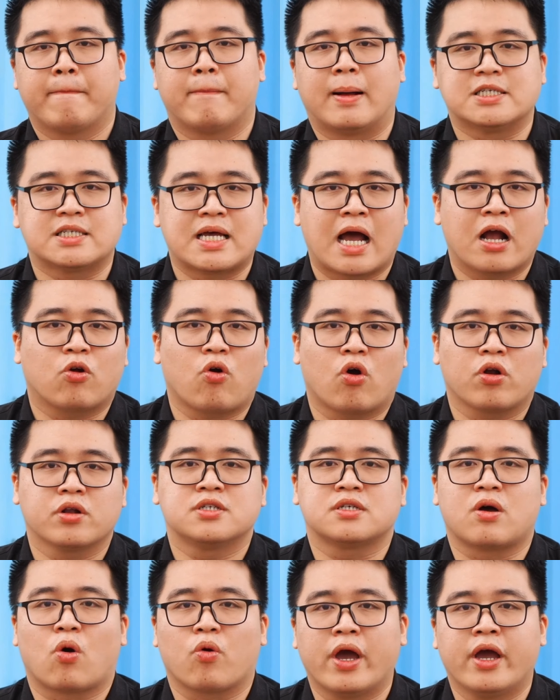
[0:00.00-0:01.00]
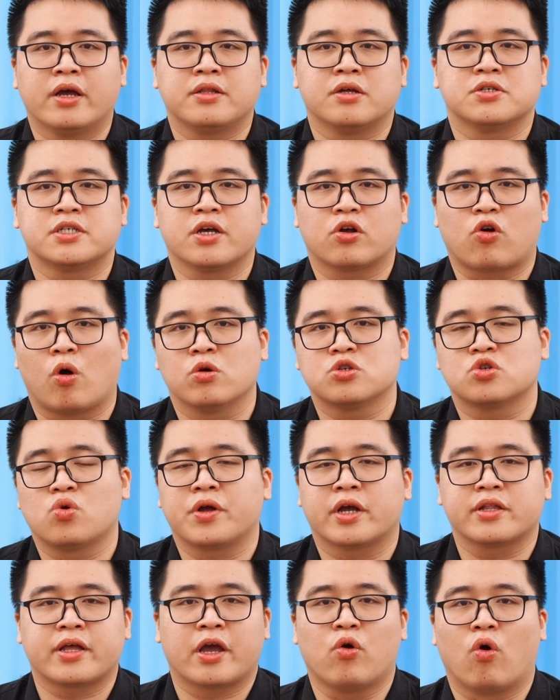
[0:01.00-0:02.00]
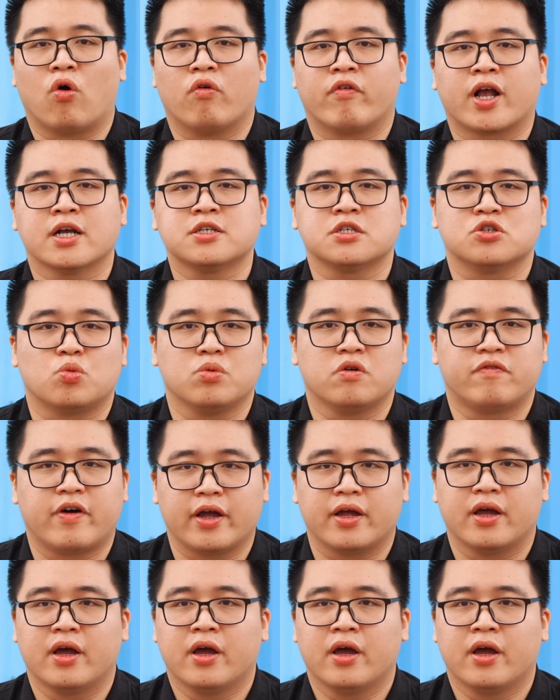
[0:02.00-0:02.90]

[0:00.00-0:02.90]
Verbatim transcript: mà sang con sáu D thì nó sẽ có xuống cái thay đổi về cách sử dụng như vậy.